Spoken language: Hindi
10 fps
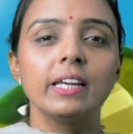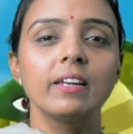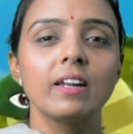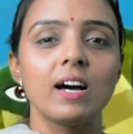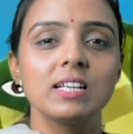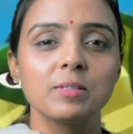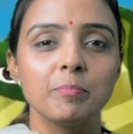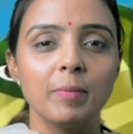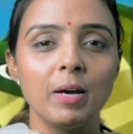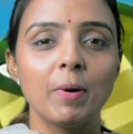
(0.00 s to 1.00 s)
हे
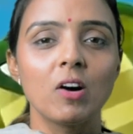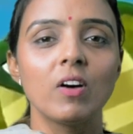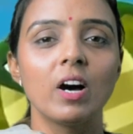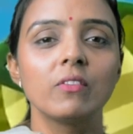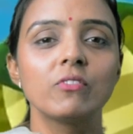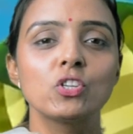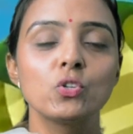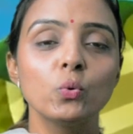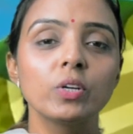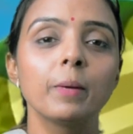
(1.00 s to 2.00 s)
गिरिराज मैं भगवान
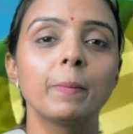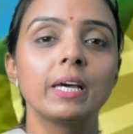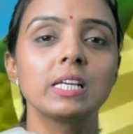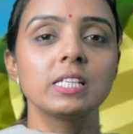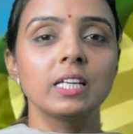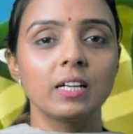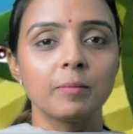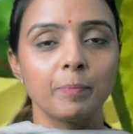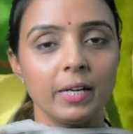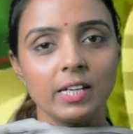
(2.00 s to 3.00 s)
विष्णु के
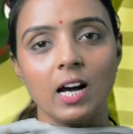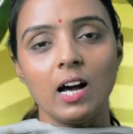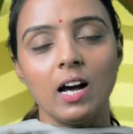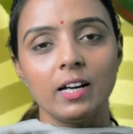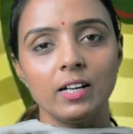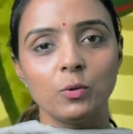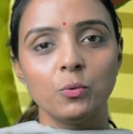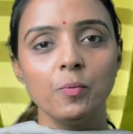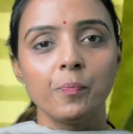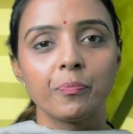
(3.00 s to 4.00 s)
भेजने पर यहाँ आया
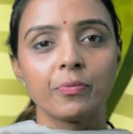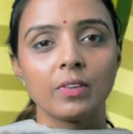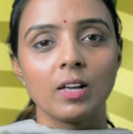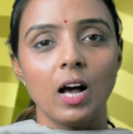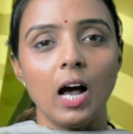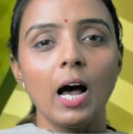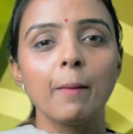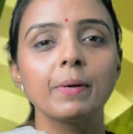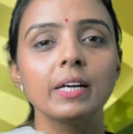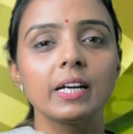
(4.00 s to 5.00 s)
हूँ
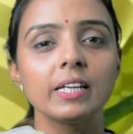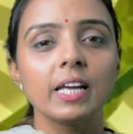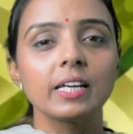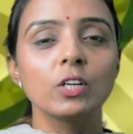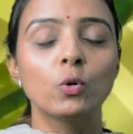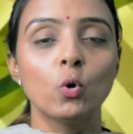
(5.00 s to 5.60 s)
आपकी कन्या